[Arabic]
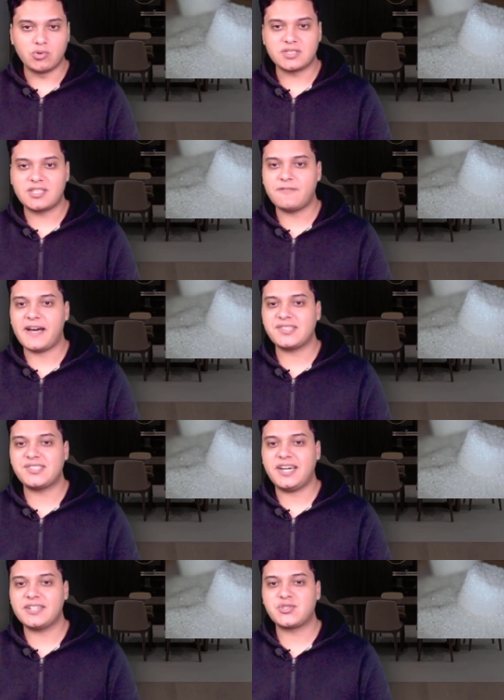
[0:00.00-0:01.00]
وارتفع
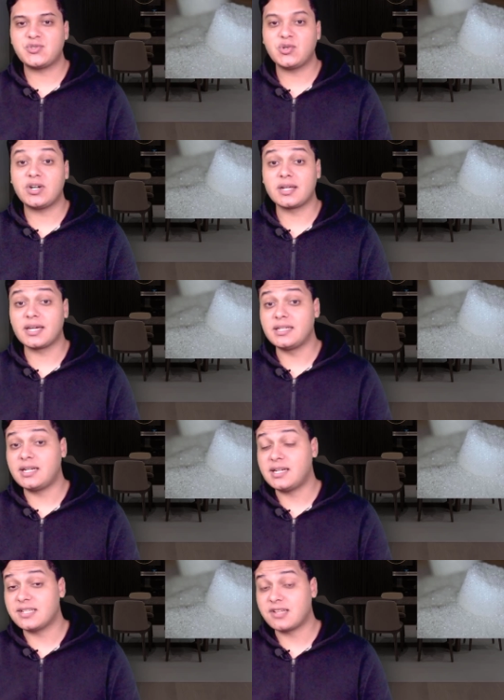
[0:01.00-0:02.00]
سعر السكر
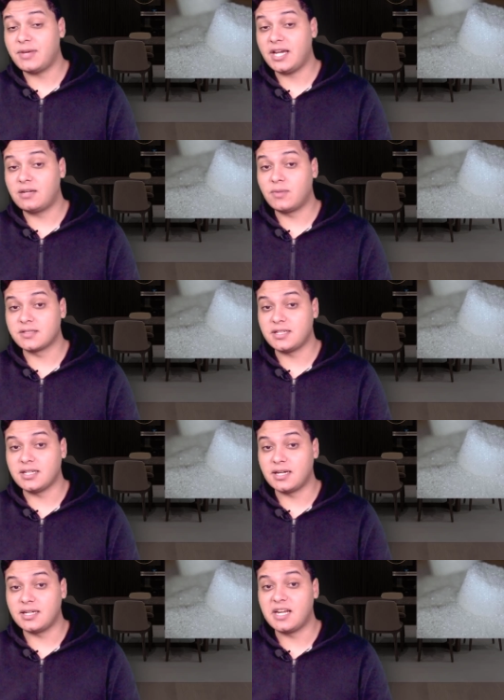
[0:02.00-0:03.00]
خلال الأسابيع
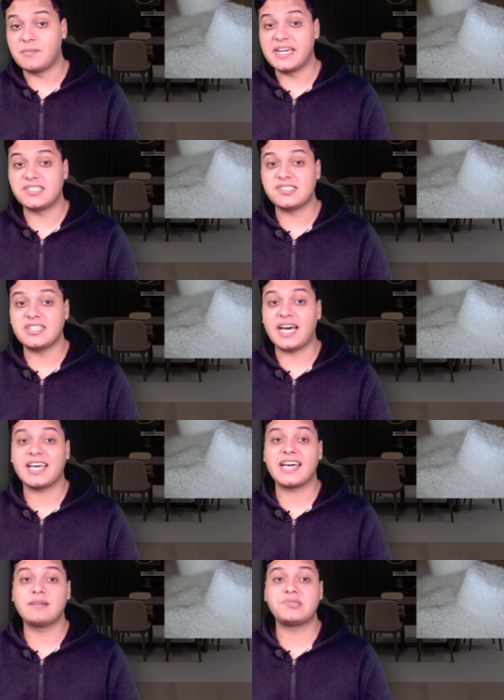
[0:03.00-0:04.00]
الماضية إلى ما يزيد
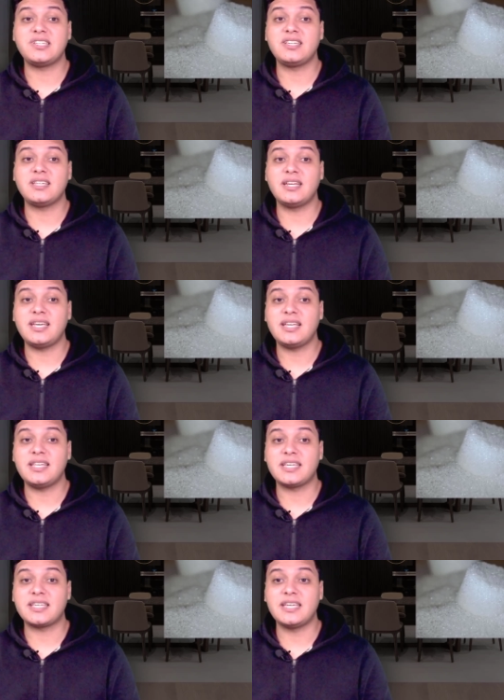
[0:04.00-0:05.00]
على 50 جنيه
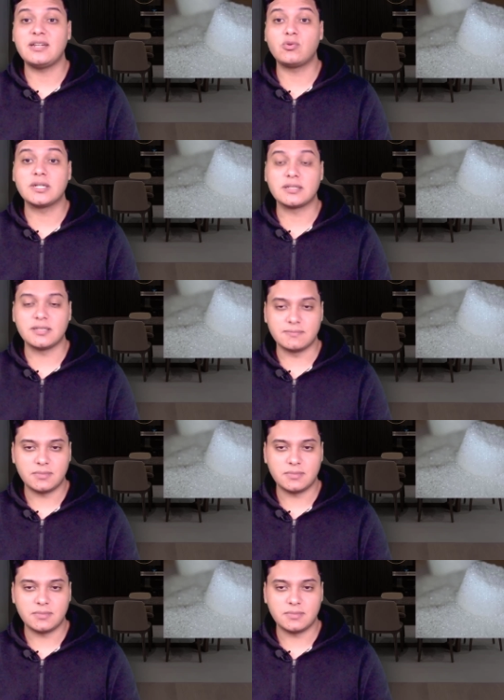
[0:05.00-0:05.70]
للكيلو جرام